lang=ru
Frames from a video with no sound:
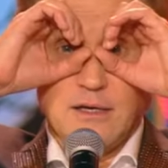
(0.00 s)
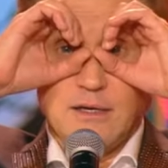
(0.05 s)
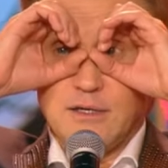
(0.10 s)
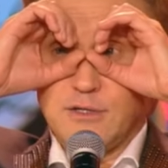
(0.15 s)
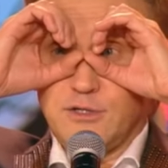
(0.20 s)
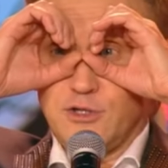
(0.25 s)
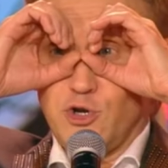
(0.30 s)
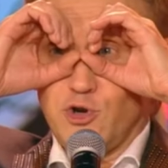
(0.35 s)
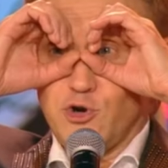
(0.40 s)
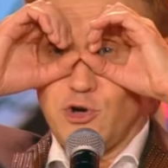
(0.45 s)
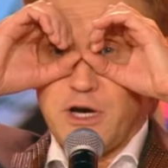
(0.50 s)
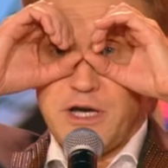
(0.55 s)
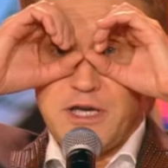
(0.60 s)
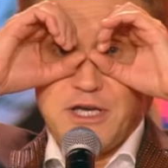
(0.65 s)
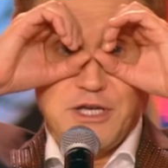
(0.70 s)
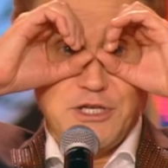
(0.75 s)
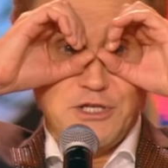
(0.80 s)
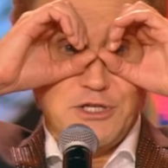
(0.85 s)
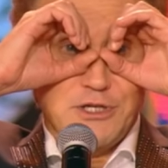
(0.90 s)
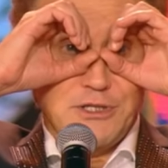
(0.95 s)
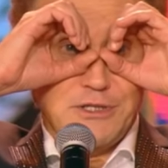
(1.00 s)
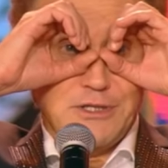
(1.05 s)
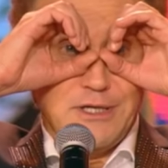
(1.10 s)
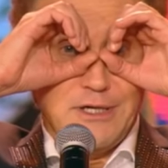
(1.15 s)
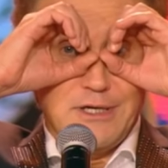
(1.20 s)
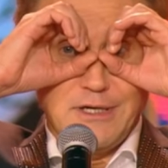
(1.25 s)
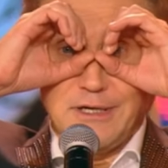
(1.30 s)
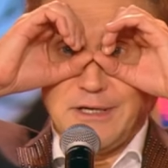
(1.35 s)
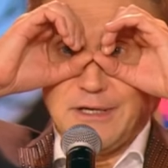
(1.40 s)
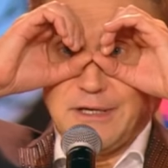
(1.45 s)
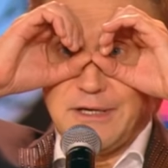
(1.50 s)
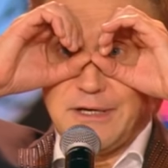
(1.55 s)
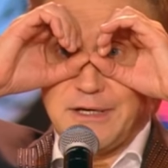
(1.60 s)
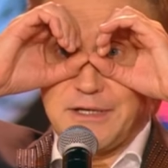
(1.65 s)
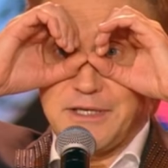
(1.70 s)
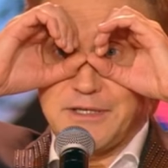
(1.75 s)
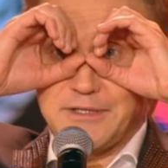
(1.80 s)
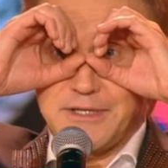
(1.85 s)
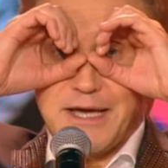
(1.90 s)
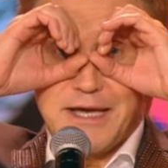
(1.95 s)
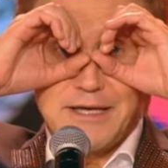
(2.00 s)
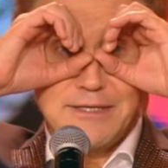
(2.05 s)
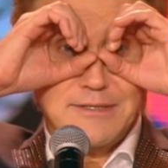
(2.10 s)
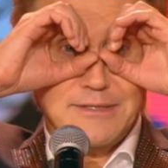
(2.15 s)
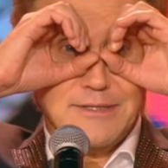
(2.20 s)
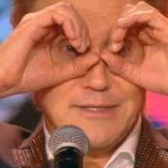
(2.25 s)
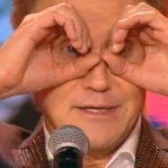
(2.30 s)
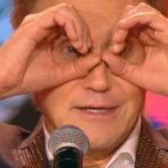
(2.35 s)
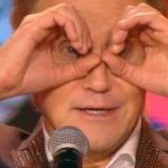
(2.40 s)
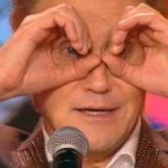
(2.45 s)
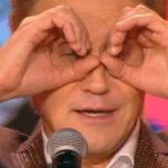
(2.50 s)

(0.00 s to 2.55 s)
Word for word: Серега ищет, где заяц,